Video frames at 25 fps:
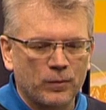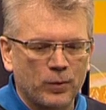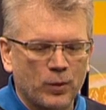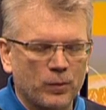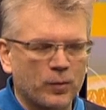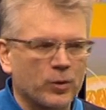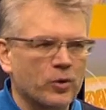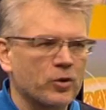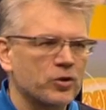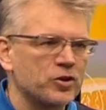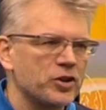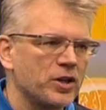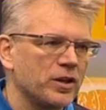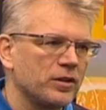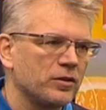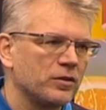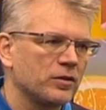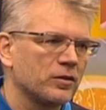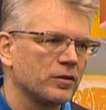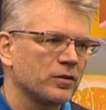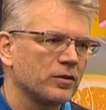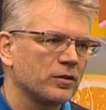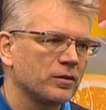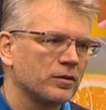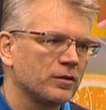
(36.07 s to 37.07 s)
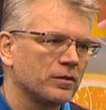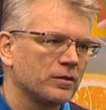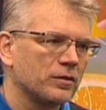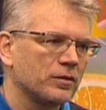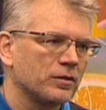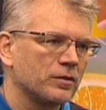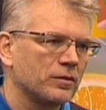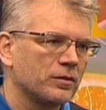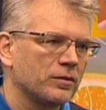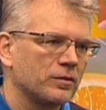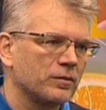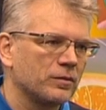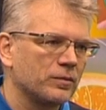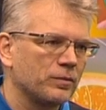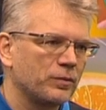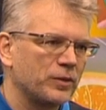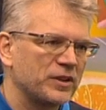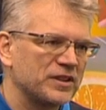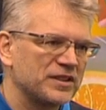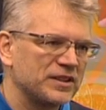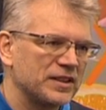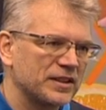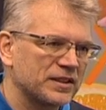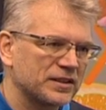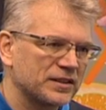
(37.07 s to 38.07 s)
по поручению э,
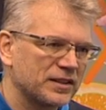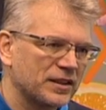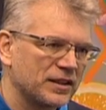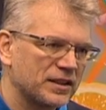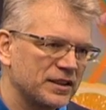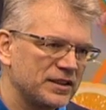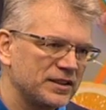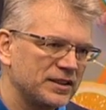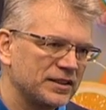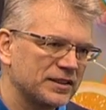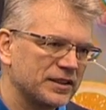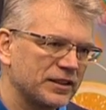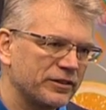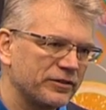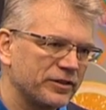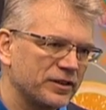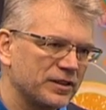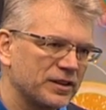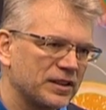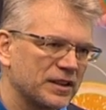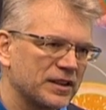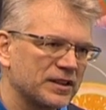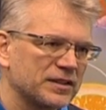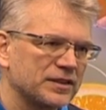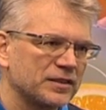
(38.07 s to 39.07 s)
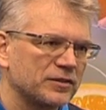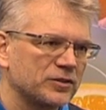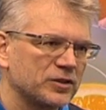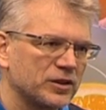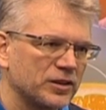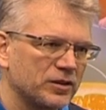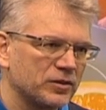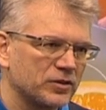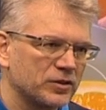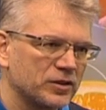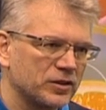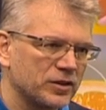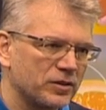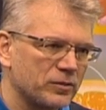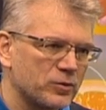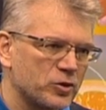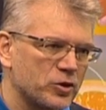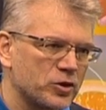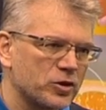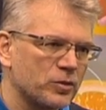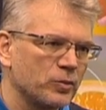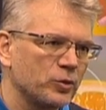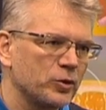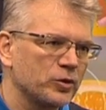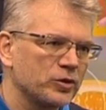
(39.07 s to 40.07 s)
президента Российской Федерации Владимира
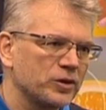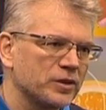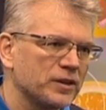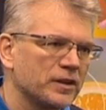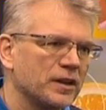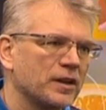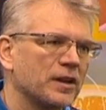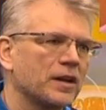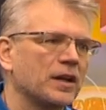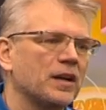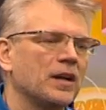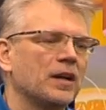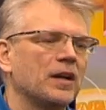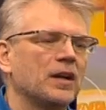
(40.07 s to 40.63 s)
Владимировича Путина